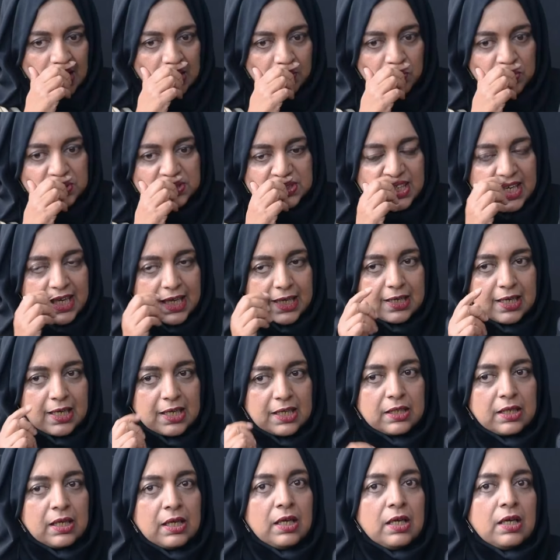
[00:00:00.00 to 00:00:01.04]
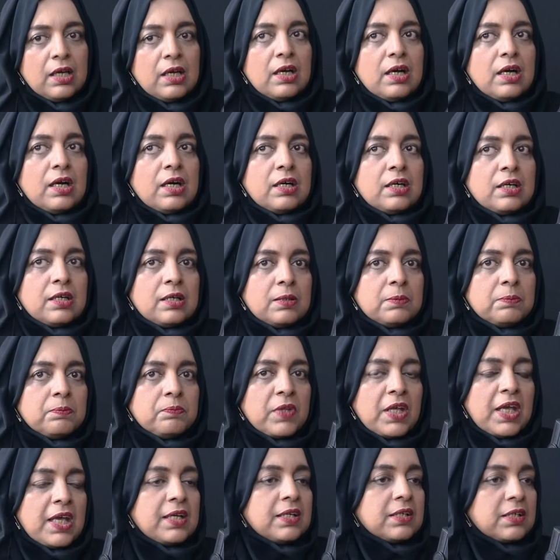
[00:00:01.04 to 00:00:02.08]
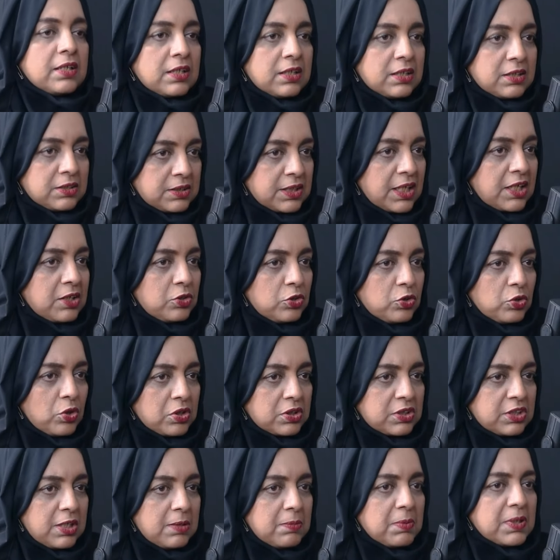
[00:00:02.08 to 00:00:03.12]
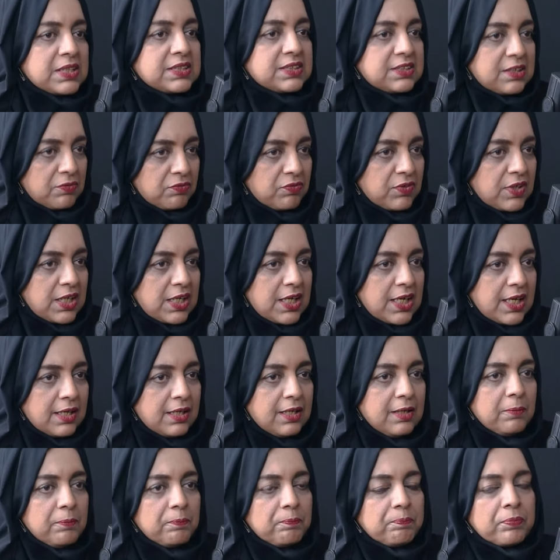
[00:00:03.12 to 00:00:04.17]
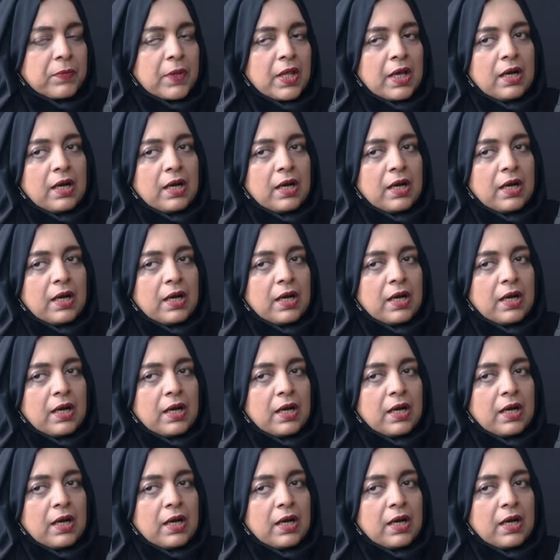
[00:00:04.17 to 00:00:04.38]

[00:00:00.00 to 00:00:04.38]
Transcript: आई वॉज हेयरिंग एक टेट टॉक थी बाय स्टेफनी हिल